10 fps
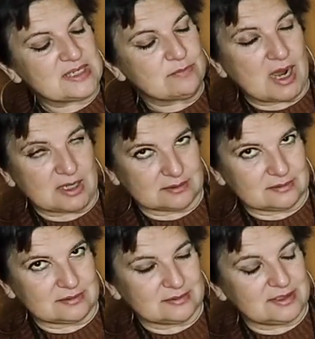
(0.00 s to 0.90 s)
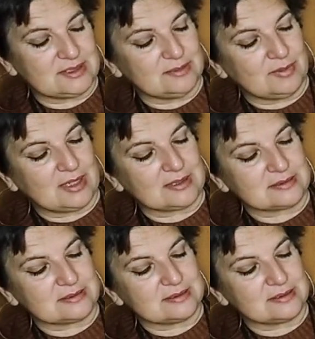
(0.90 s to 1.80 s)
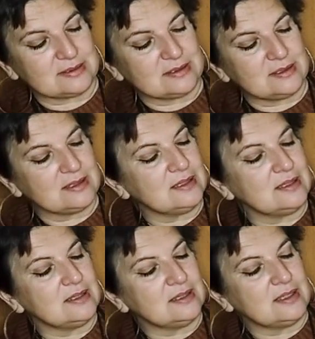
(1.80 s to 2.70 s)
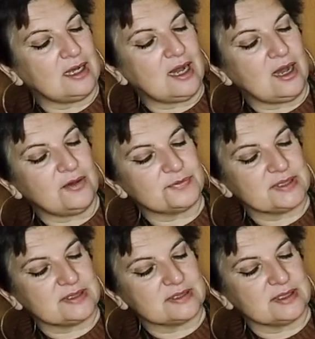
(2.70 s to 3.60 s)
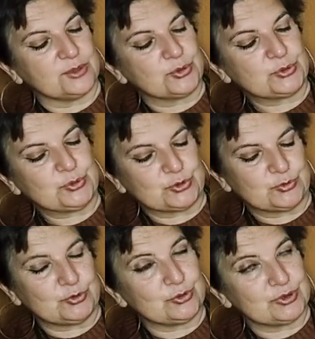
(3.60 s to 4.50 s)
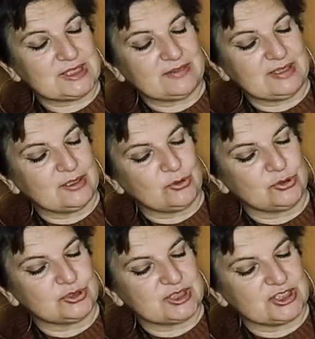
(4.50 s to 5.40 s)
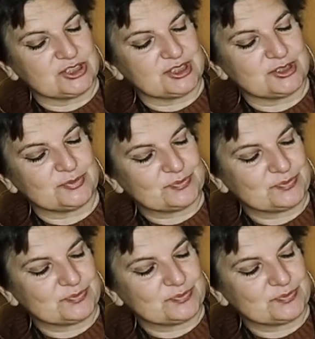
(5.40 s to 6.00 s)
Mart, 7 Mart haftalık tarot yorumu sevgili koçtaşlarım.